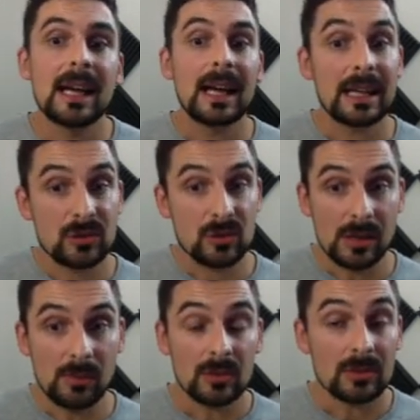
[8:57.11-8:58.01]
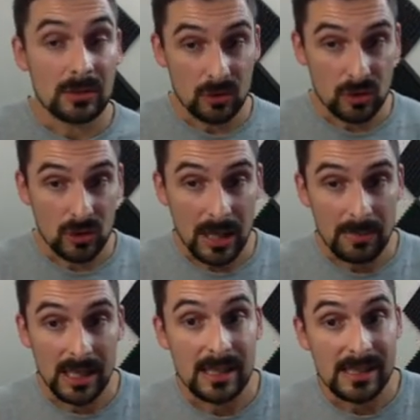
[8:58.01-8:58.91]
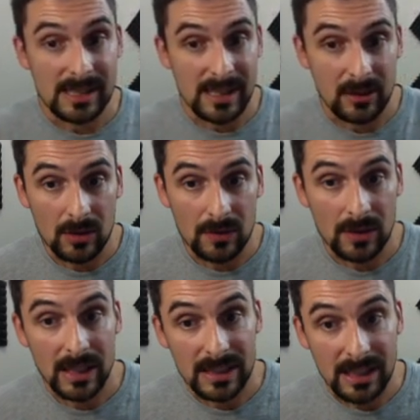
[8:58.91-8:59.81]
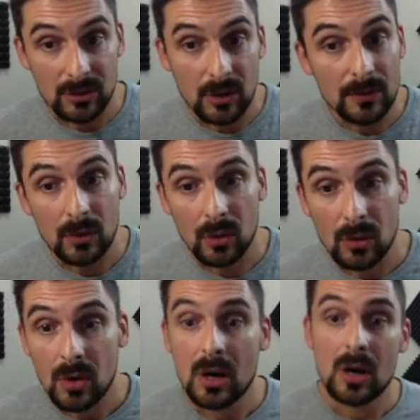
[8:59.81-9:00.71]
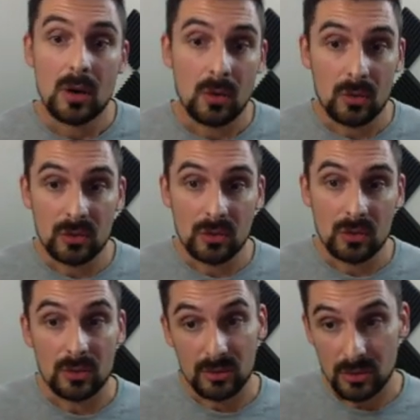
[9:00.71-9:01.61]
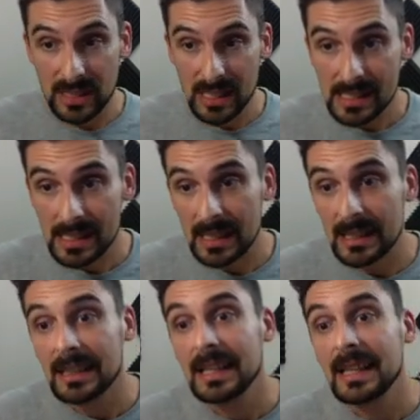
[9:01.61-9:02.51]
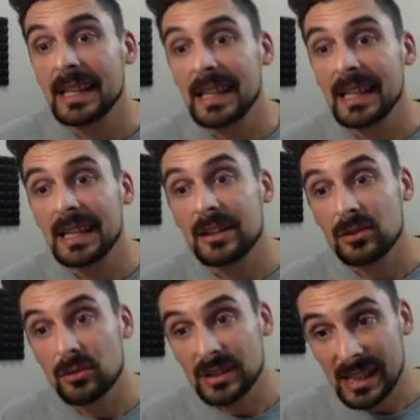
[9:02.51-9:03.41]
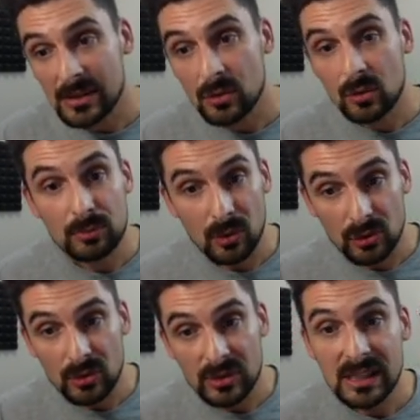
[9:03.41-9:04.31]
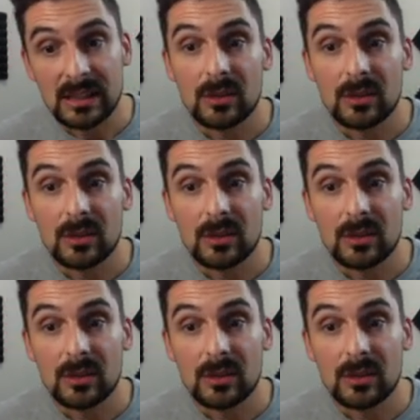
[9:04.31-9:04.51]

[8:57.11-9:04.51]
Actuellement, je le rappelle, cette offre est à 9 euros au lieu de 15 et de 15 euros pour deux titres